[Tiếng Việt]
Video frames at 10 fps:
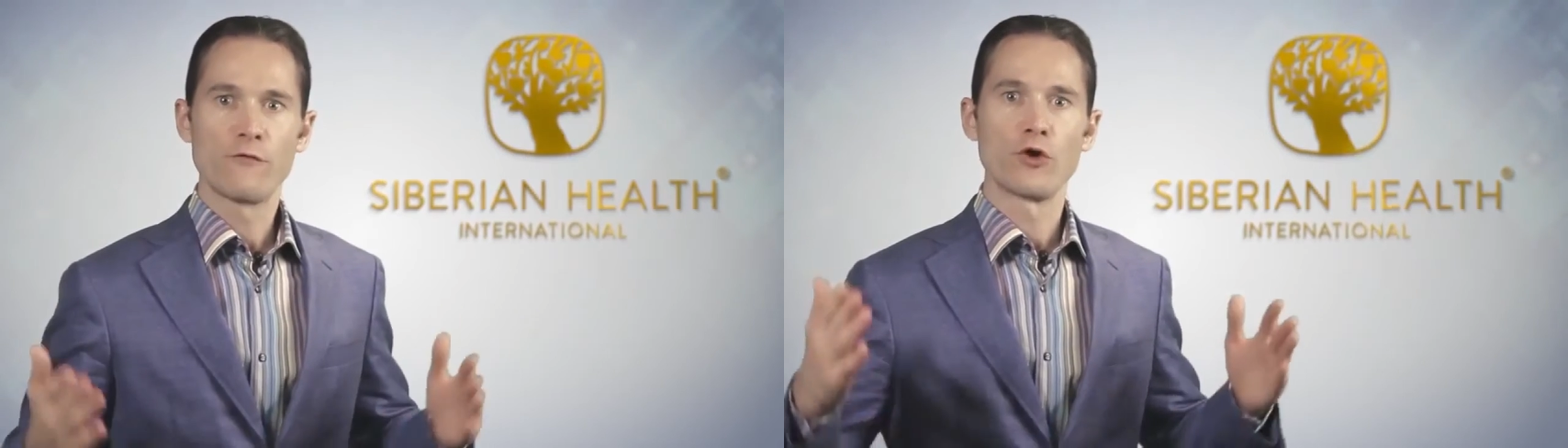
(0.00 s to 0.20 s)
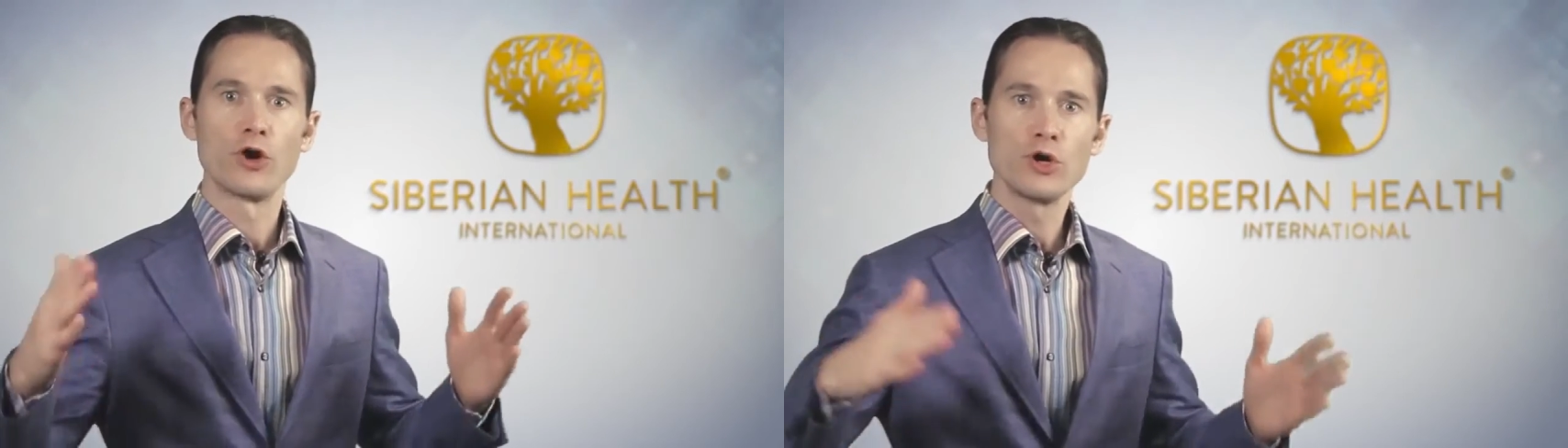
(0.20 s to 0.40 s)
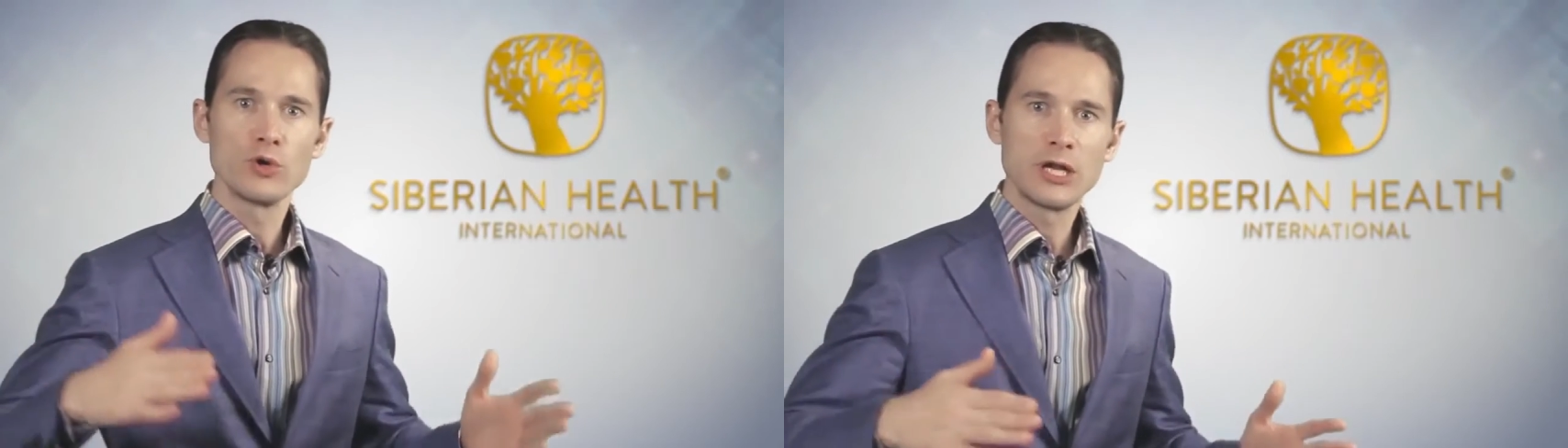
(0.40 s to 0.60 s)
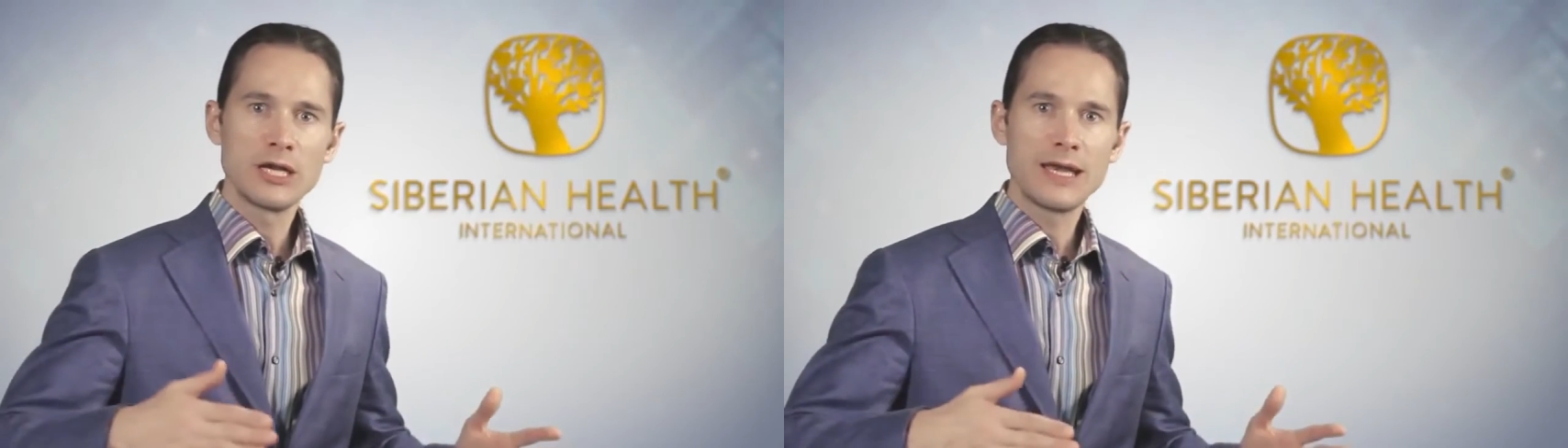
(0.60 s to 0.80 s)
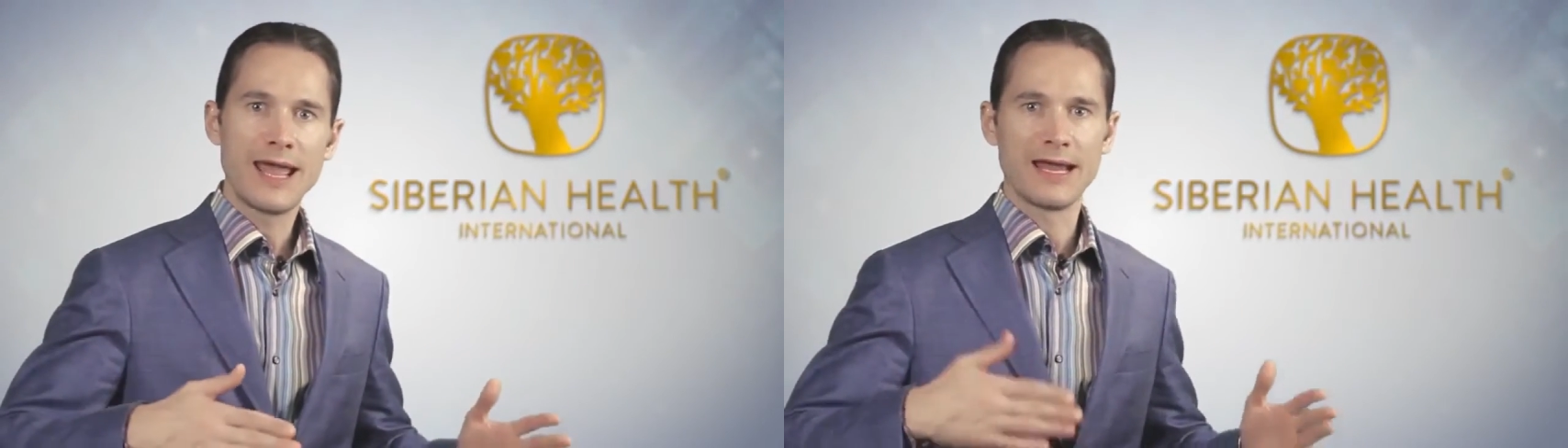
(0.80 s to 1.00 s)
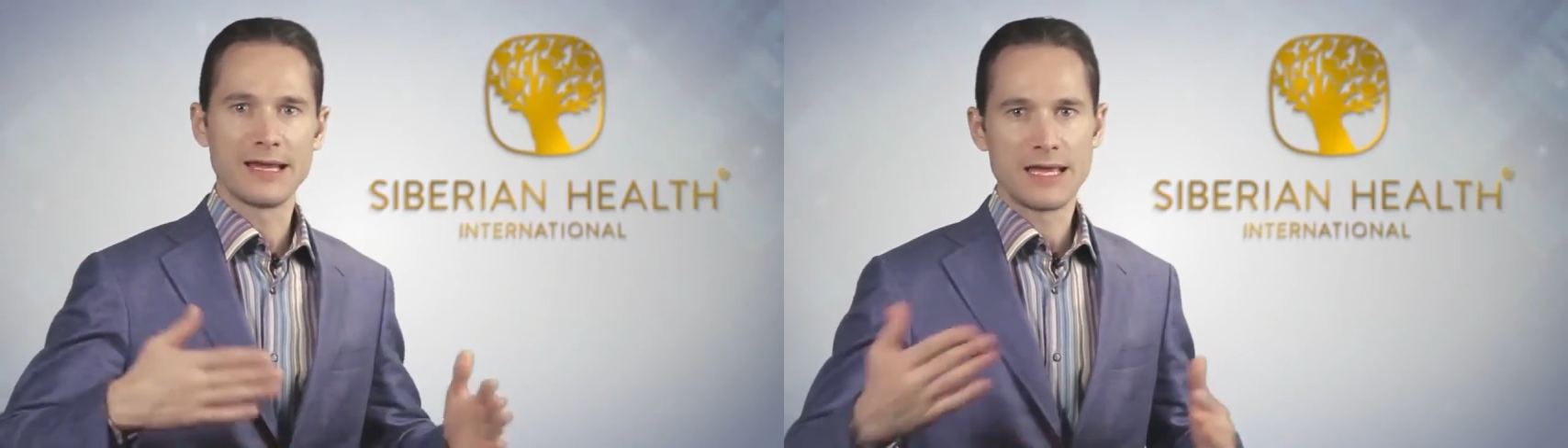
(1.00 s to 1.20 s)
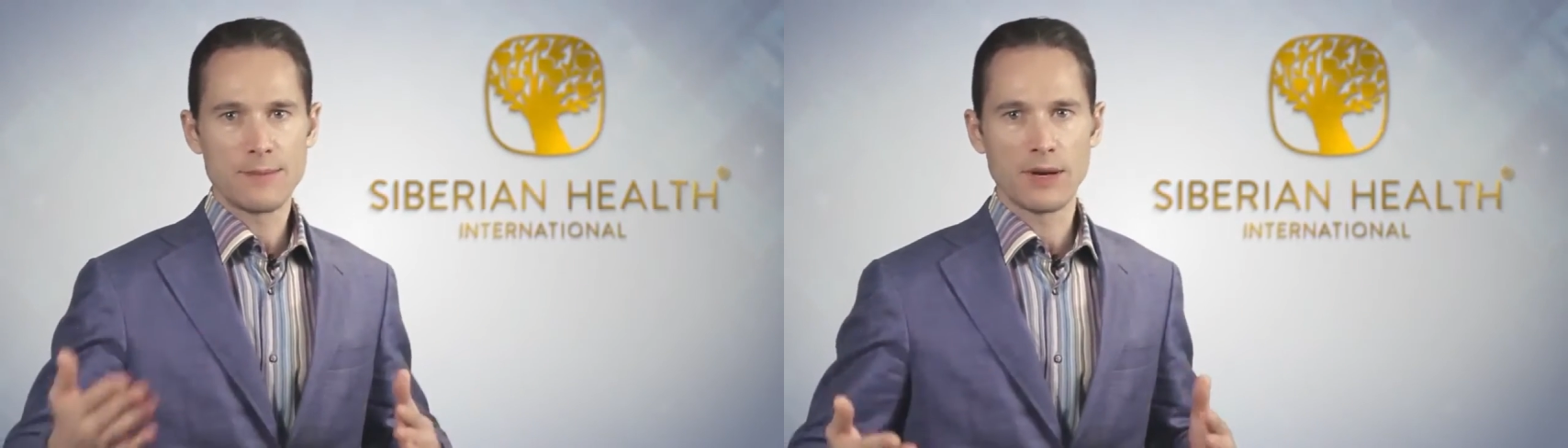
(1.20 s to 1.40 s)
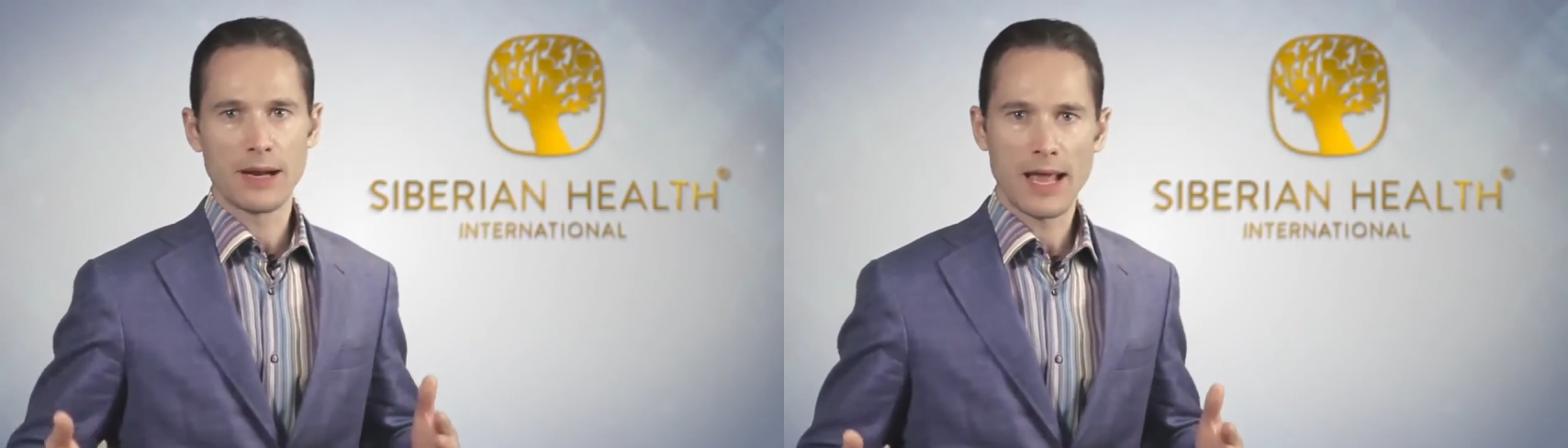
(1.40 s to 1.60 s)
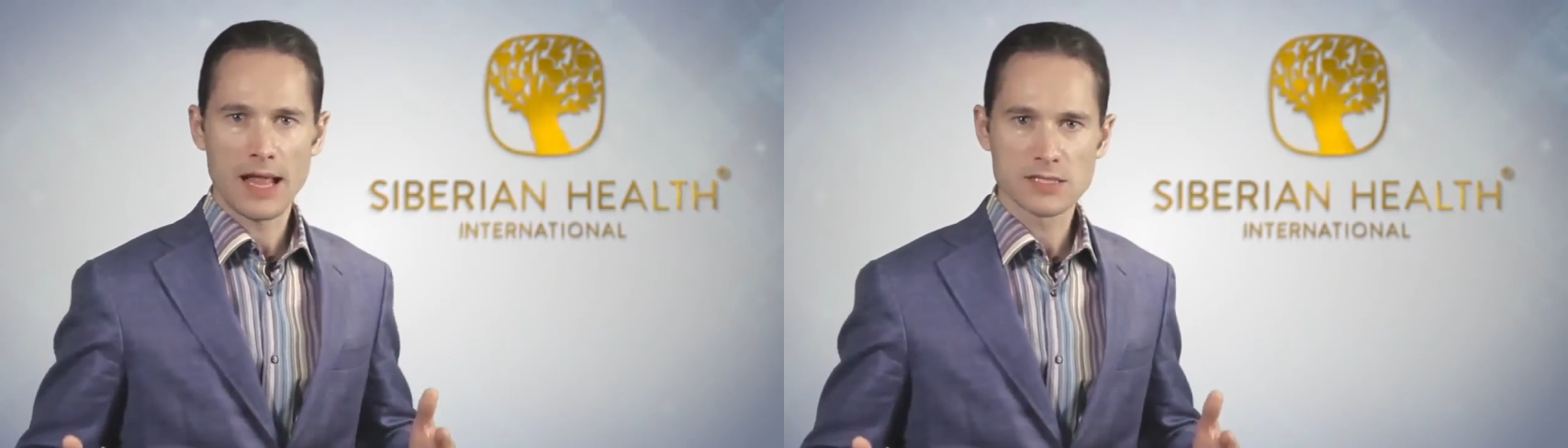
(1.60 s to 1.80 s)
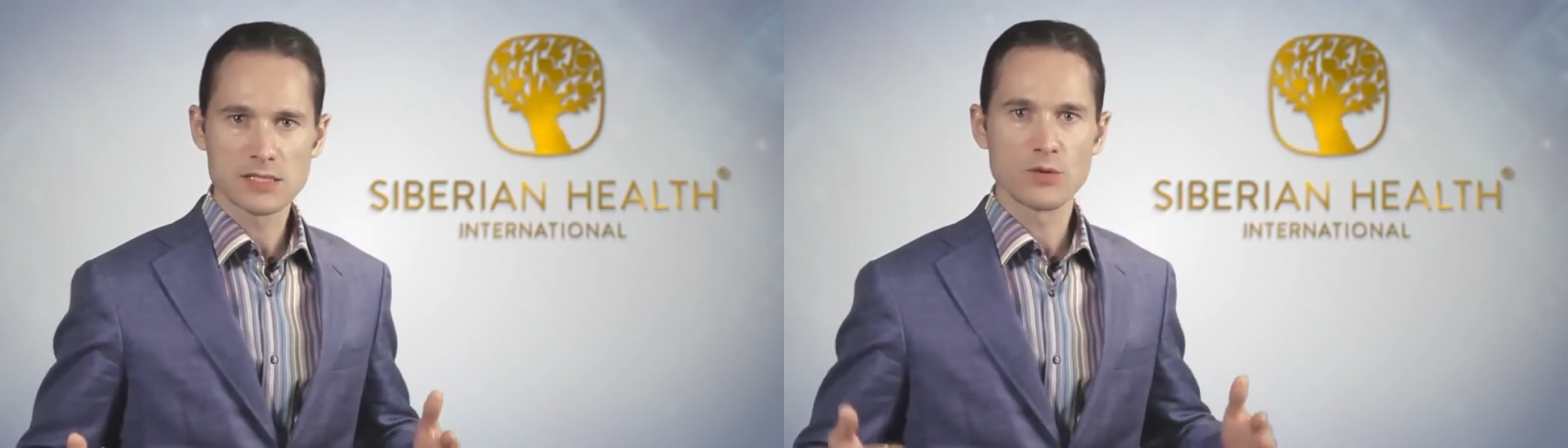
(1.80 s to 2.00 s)
để vận chuyển và giữ canxi
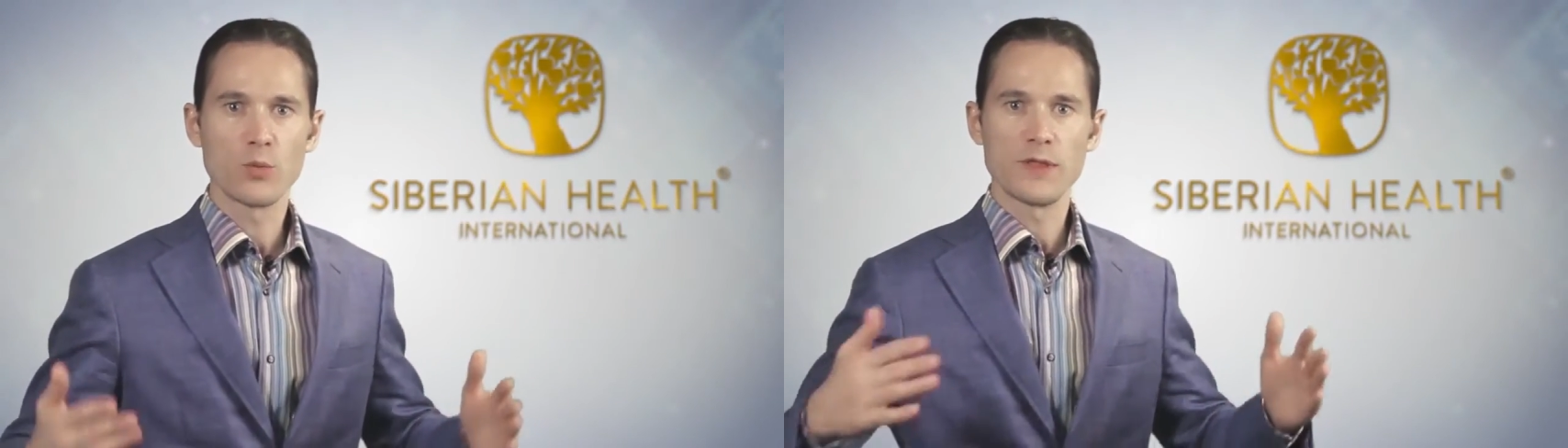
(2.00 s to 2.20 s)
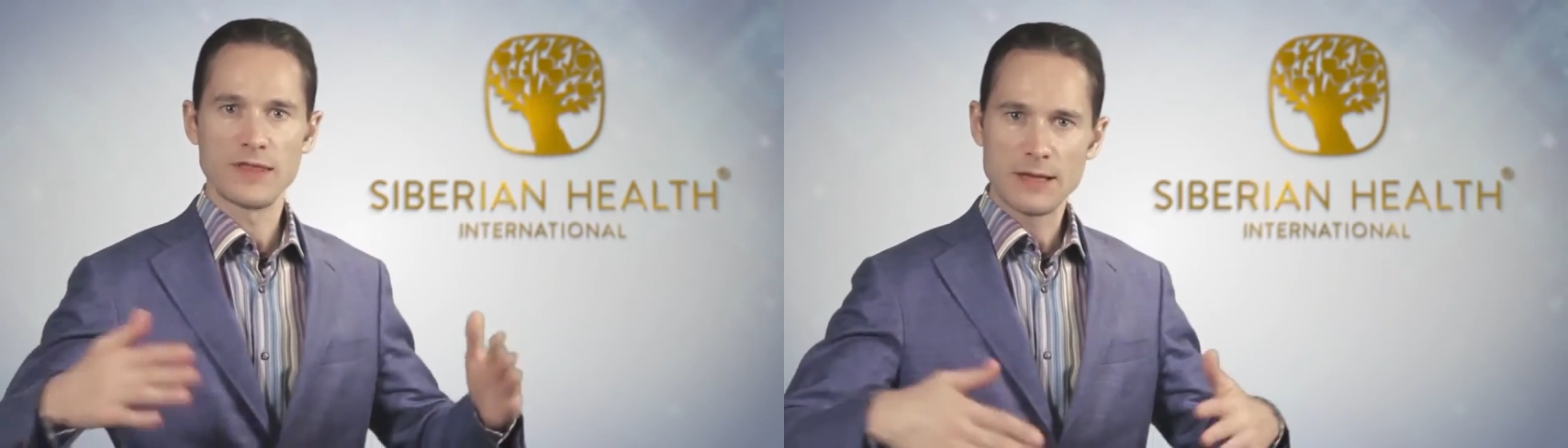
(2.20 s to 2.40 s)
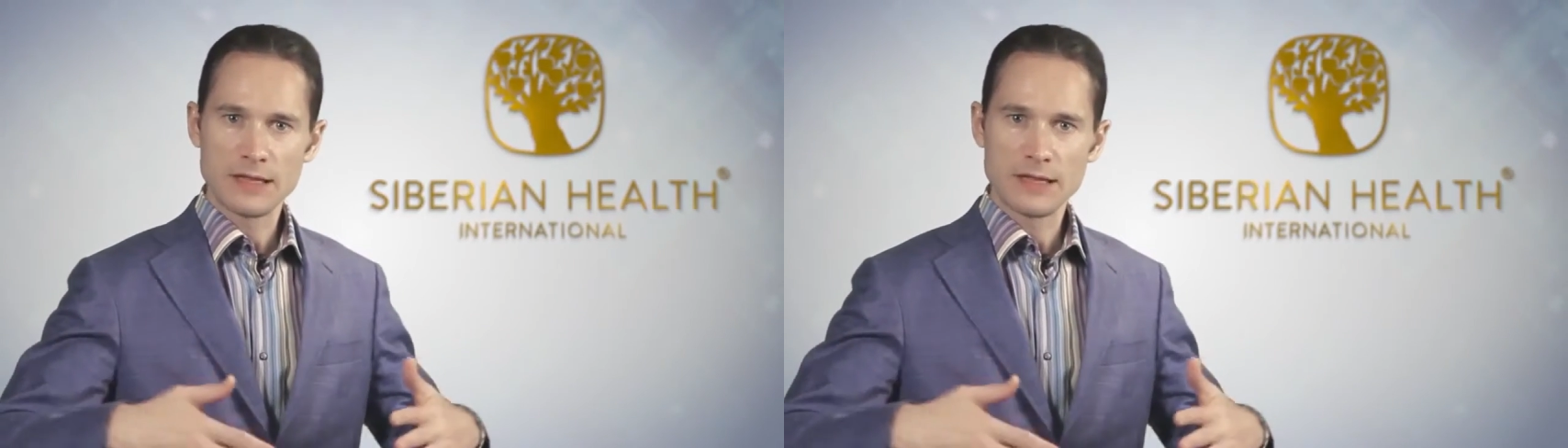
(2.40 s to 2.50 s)
lại trong xương.